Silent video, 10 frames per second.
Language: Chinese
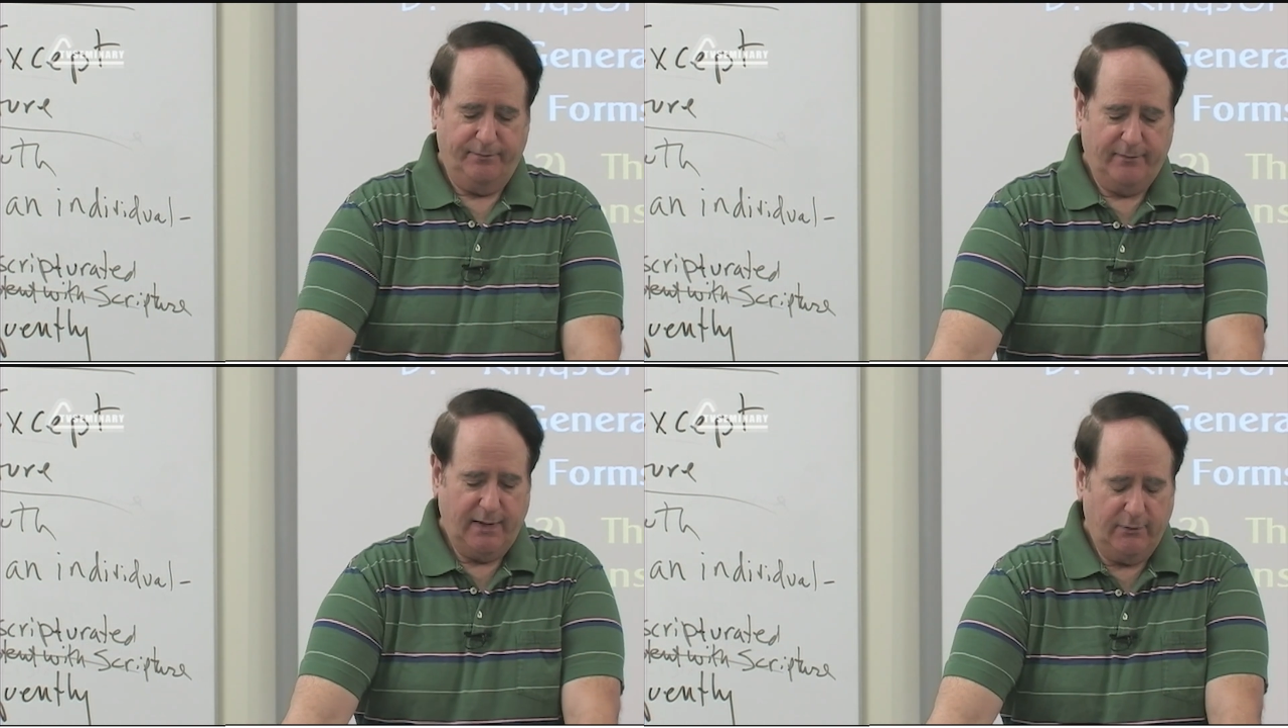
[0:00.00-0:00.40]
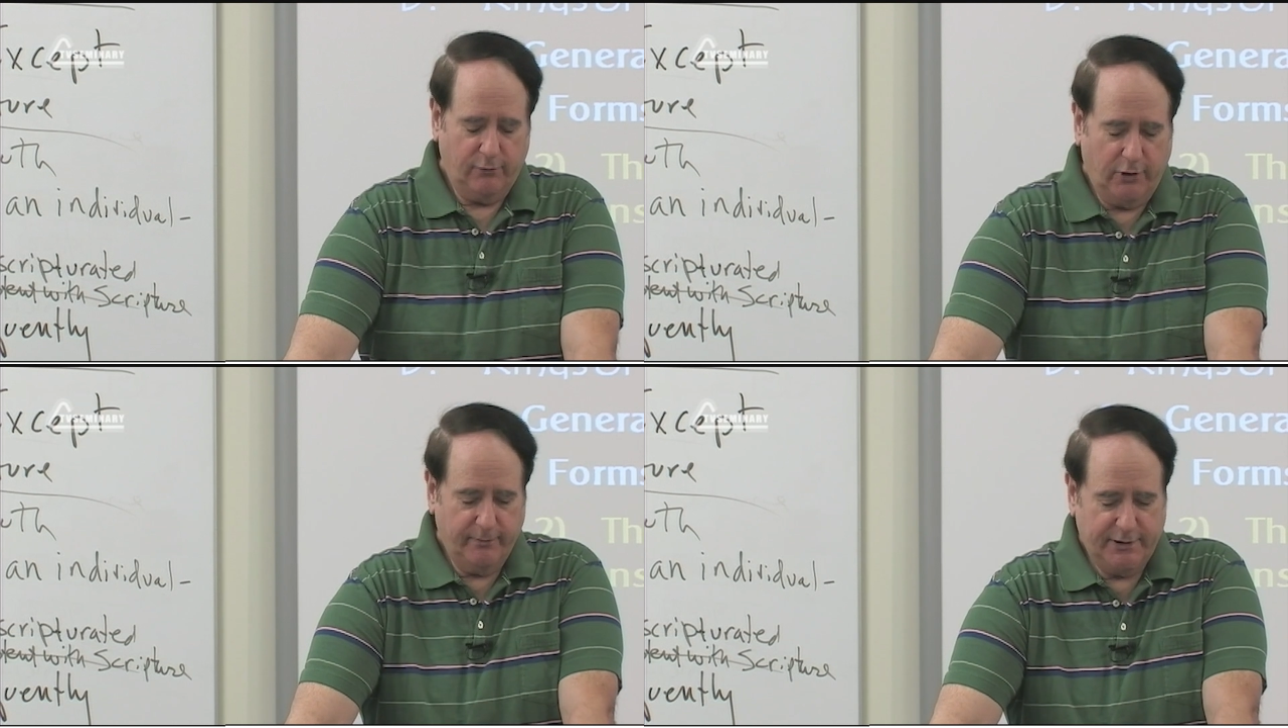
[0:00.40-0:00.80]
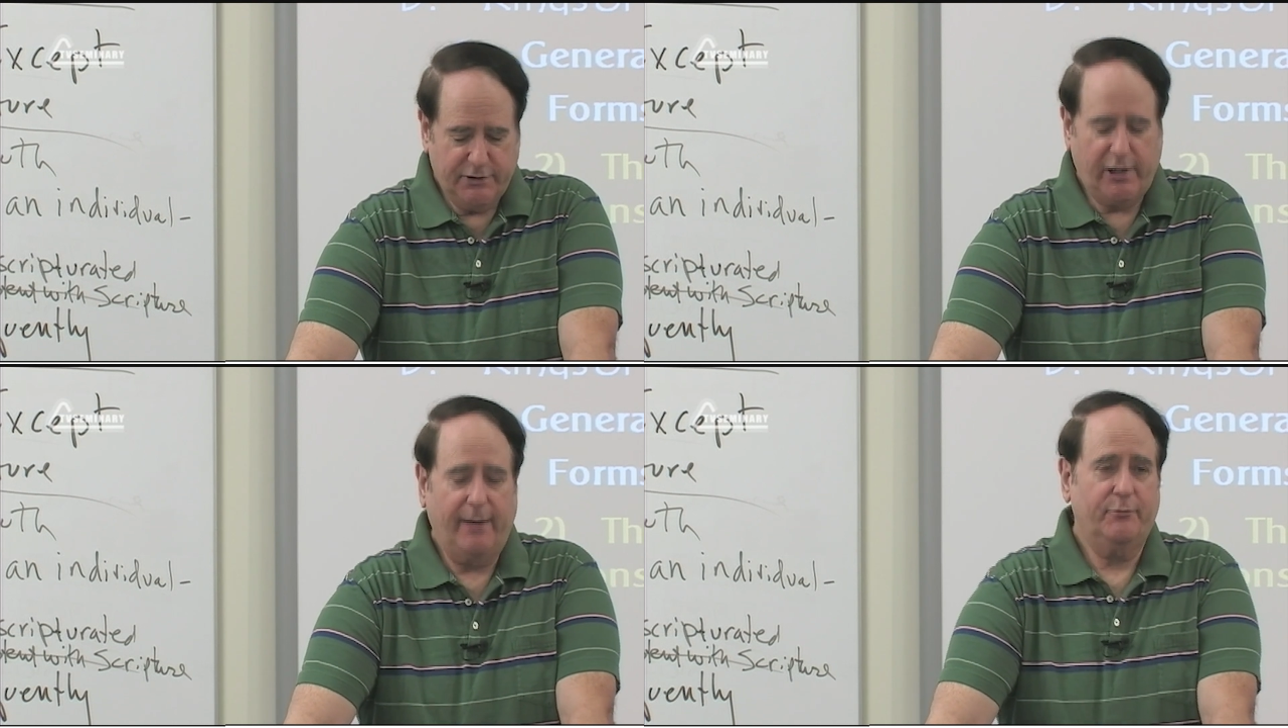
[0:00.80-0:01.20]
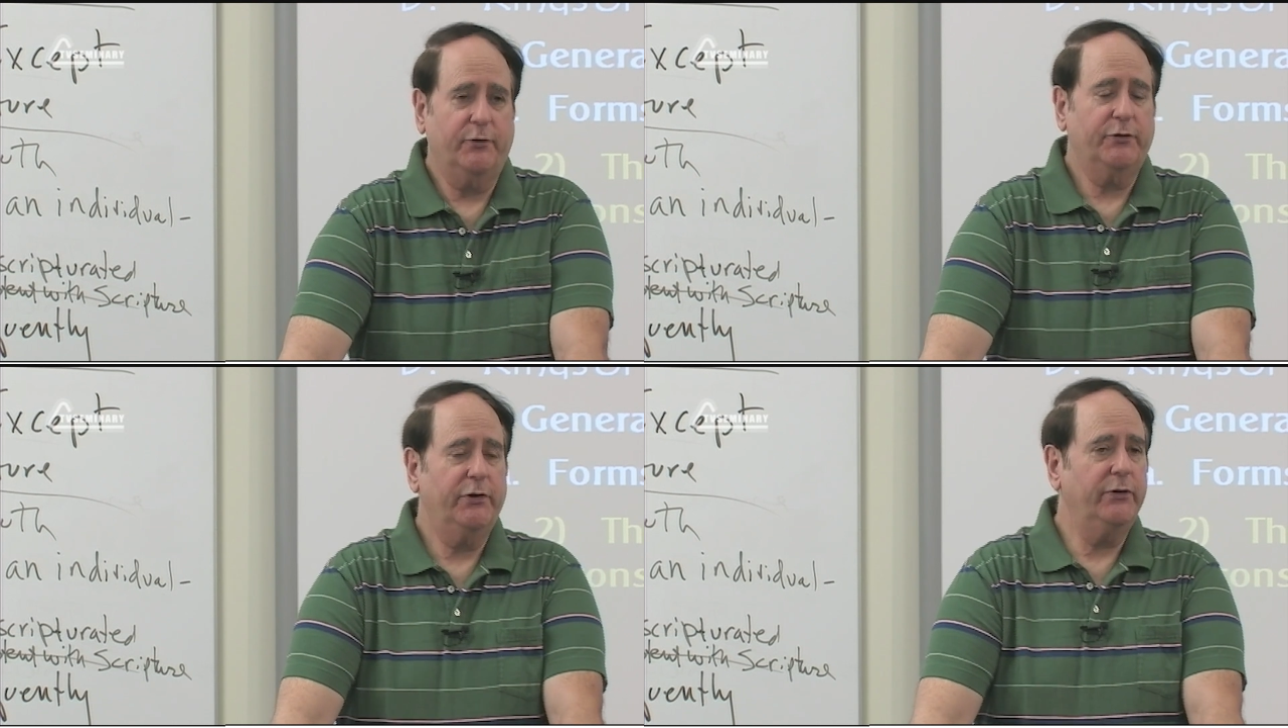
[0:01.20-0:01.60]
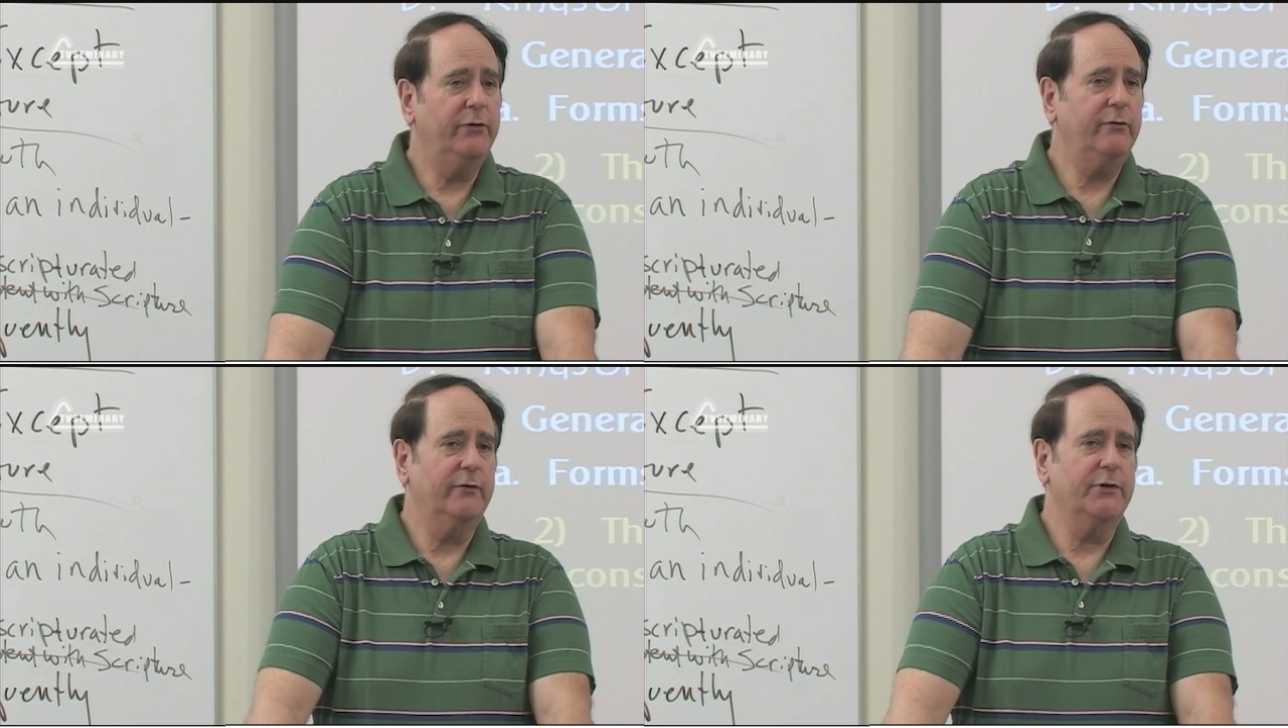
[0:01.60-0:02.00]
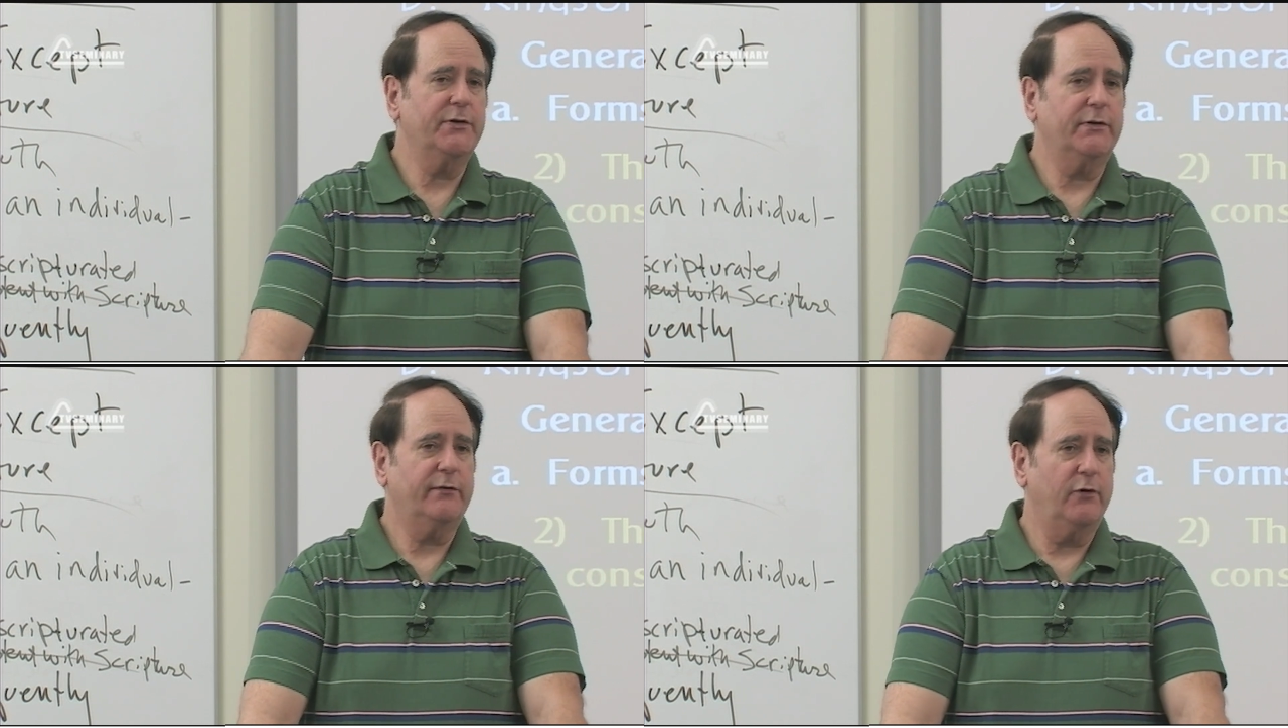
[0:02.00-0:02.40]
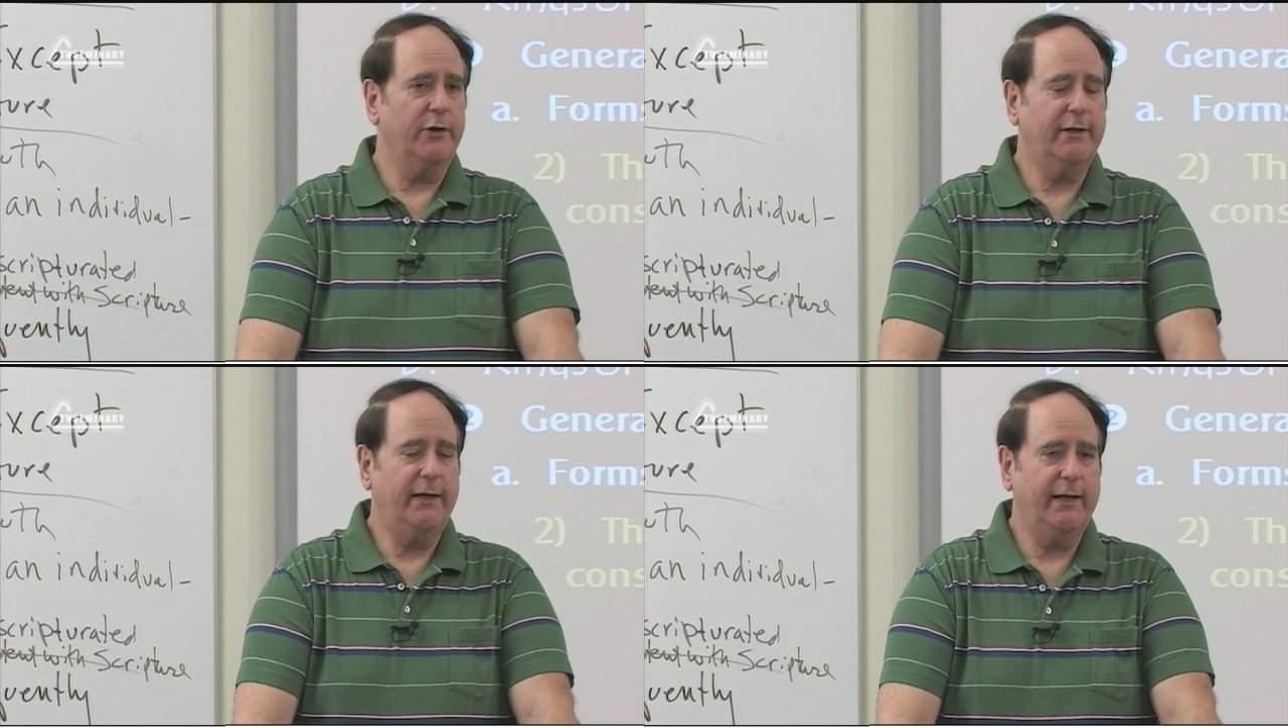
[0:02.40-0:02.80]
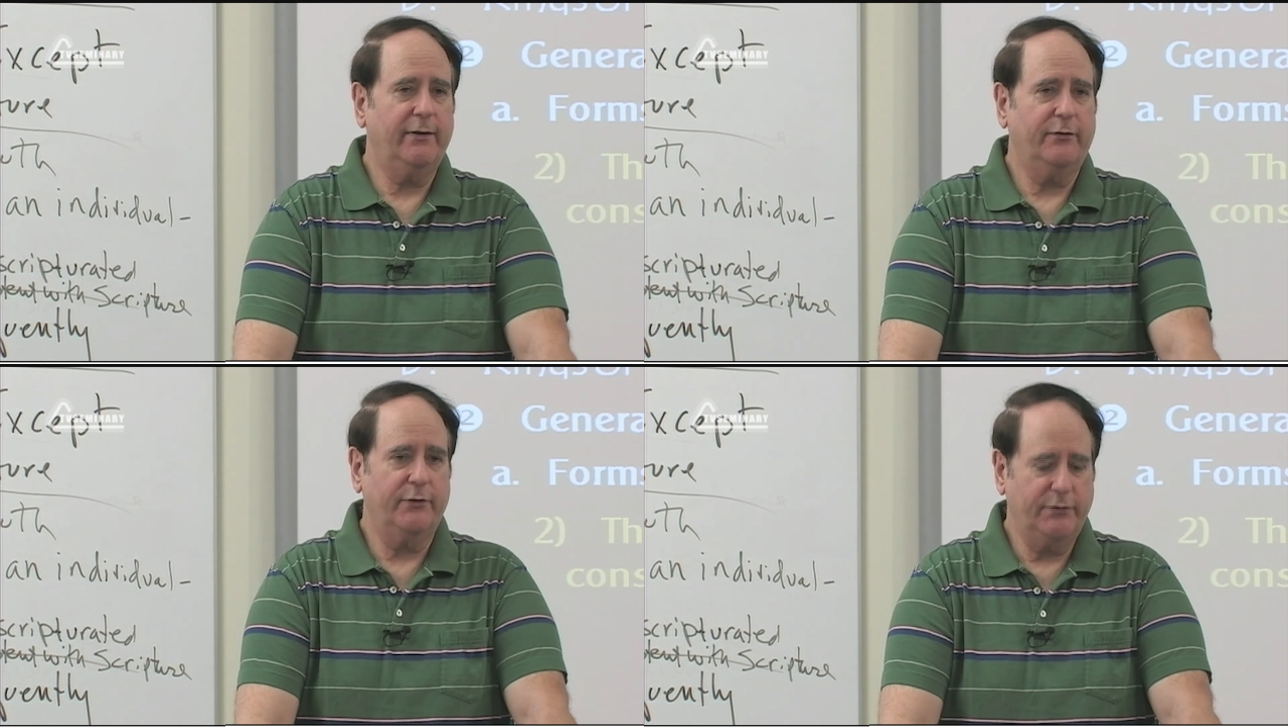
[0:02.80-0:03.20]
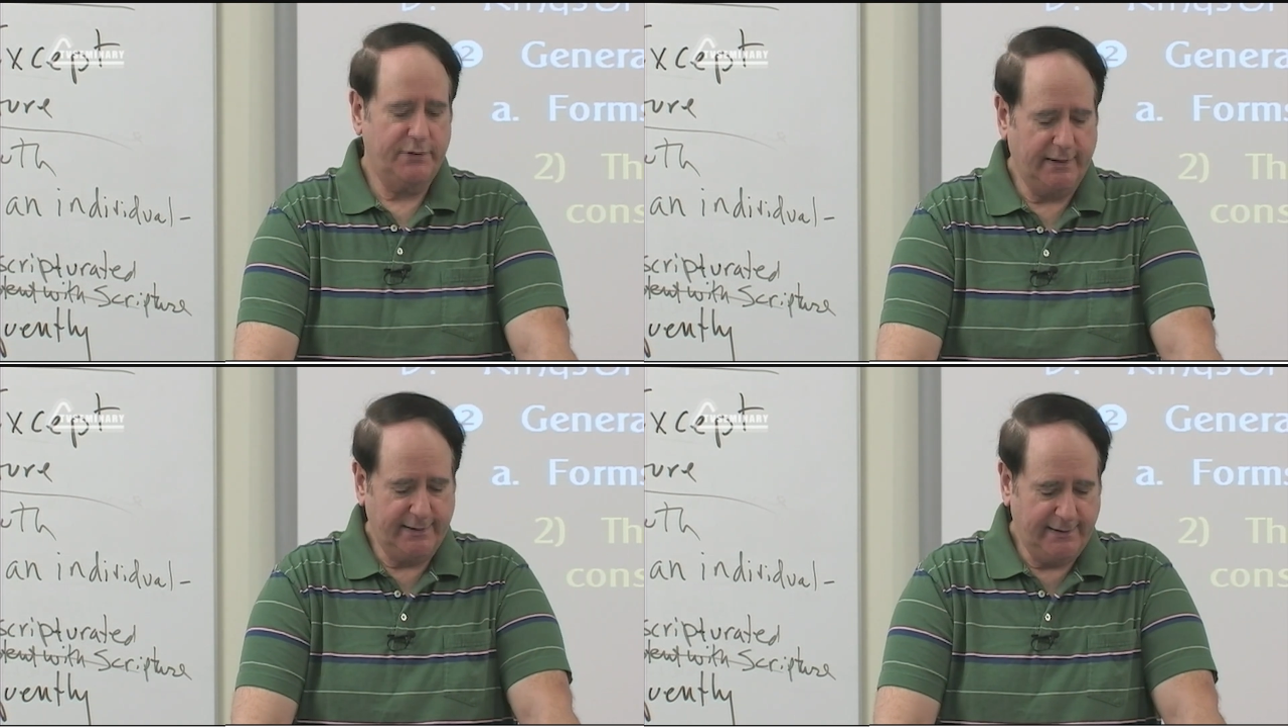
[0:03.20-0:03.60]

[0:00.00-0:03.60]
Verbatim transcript: 罗马书》第二章第十四到十